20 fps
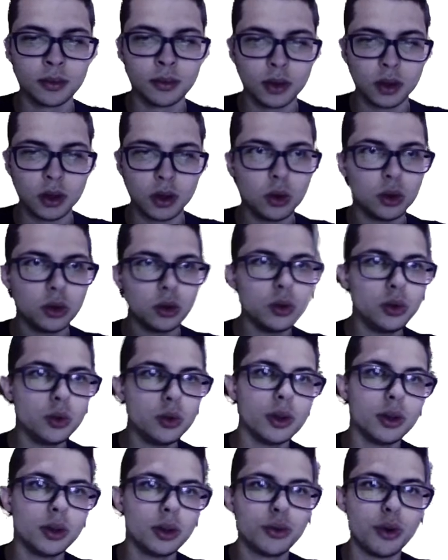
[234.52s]
Com tudo
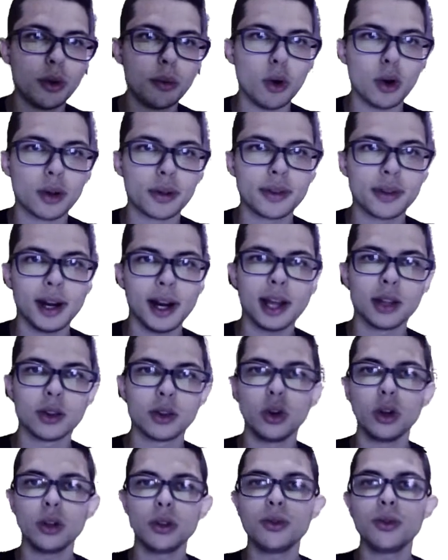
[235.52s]
isso que foi mostrado,
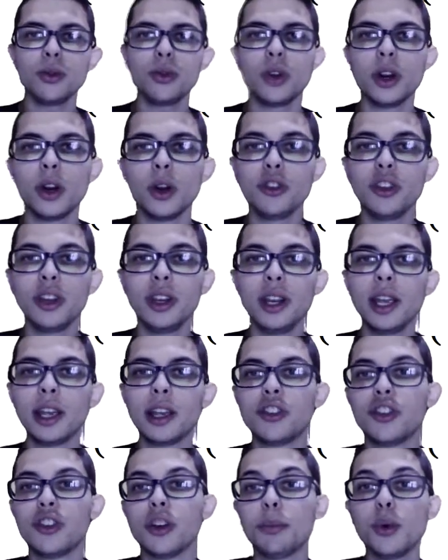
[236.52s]
nosso funcional de
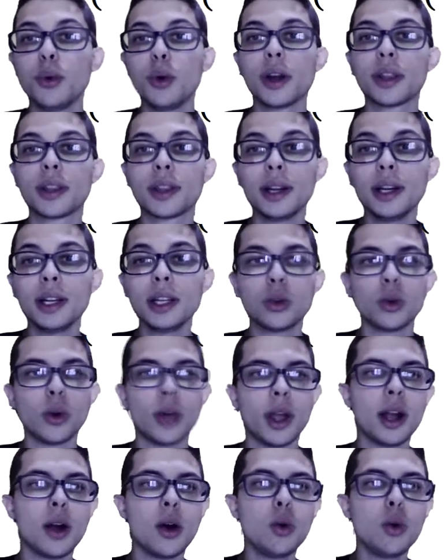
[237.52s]
energia, portanto, é
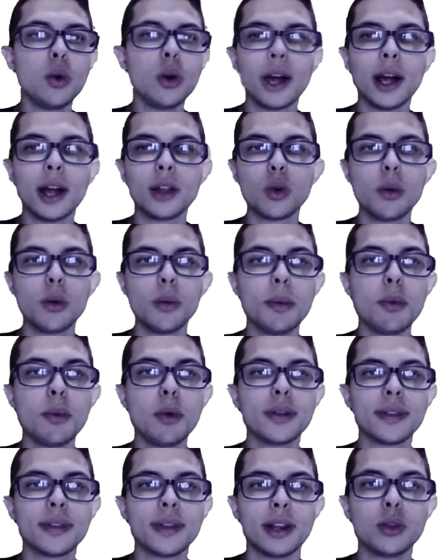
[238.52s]
calculado como é
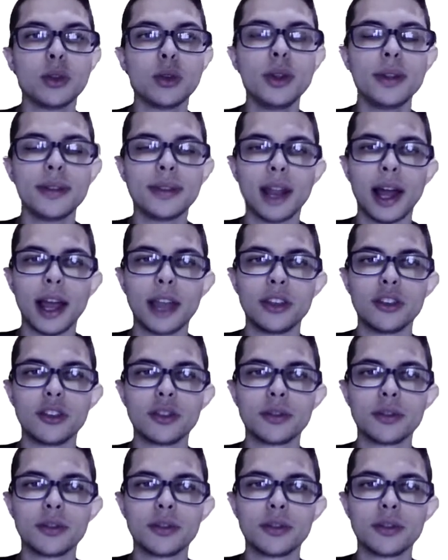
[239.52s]
mostrado no slide.